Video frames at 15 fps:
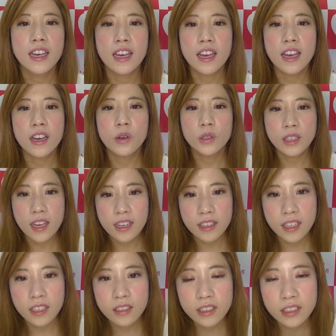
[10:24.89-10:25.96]
えー、答え
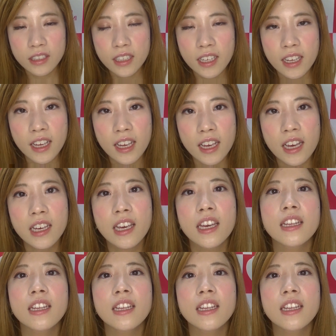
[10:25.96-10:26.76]
てる、えー、